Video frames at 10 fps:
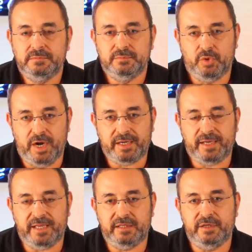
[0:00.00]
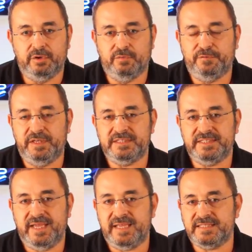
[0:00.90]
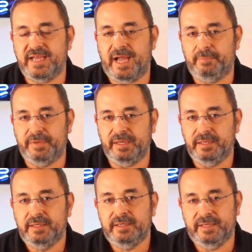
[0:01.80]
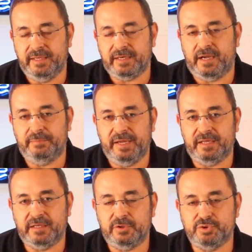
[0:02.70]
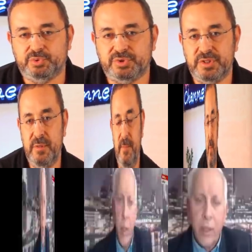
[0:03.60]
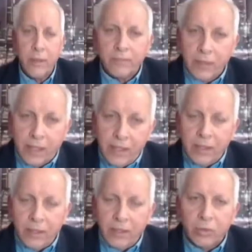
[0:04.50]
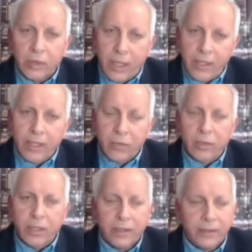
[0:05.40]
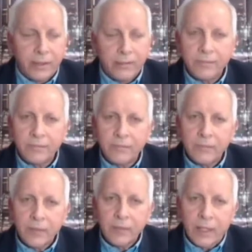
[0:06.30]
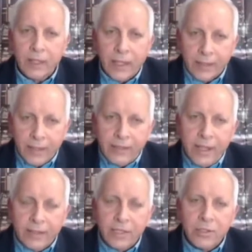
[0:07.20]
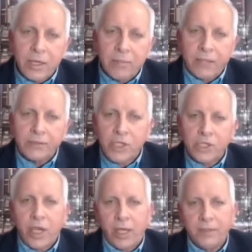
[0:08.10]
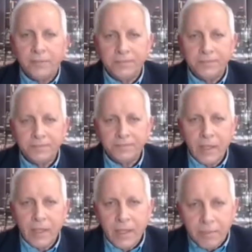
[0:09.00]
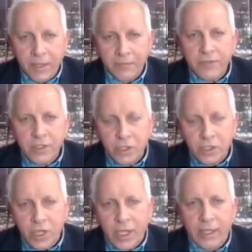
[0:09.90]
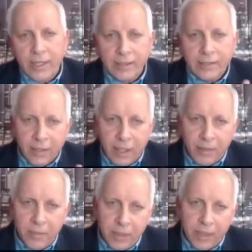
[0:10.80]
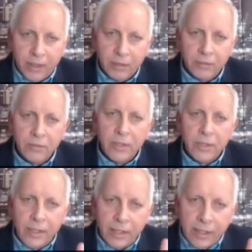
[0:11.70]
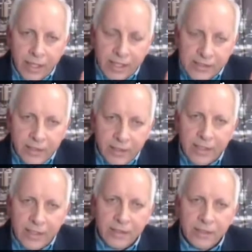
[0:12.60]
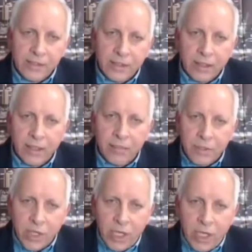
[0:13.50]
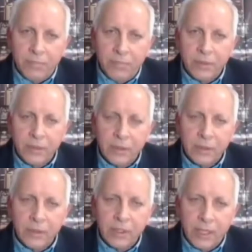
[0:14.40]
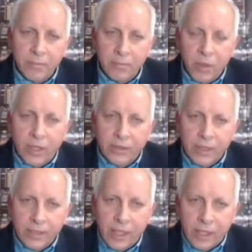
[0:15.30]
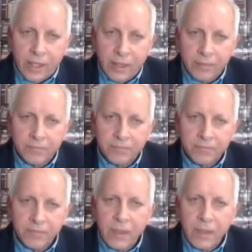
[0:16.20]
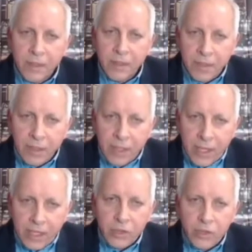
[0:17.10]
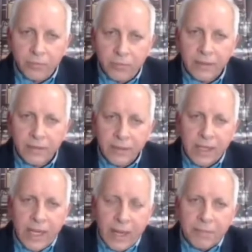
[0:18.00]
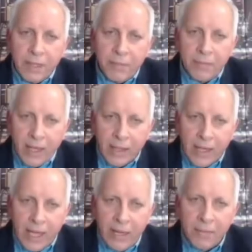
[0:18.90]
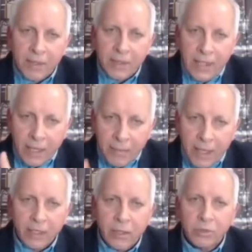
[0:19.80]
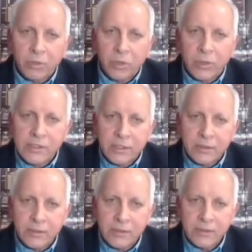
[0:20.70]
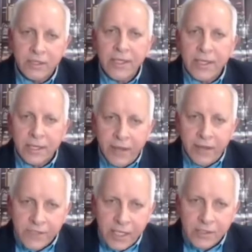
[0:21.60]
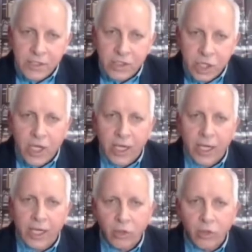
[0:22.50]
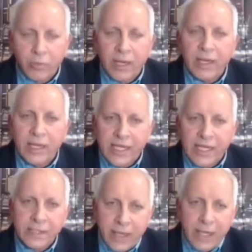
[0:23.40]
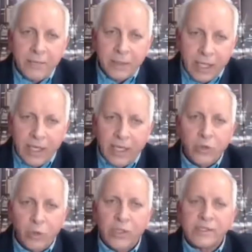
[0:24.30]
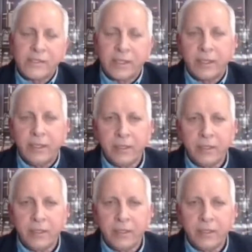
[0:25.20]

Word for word: مؤكد أنه في سياسة عامة لإيران بهذا الخصوص أنا أنا أقول لك الرد الرد يحتاج إلى بعض الشجاعة بنفس الشجاعة التي قام بها السيد حسن نصر الله بجلب مواد الطاقة من خارج لبنان عبر البحر الأحمر إلى البحر المتوسط نفس هذه الشجاعة مطلوبة لكسر هيبة العدو الإسرائيلي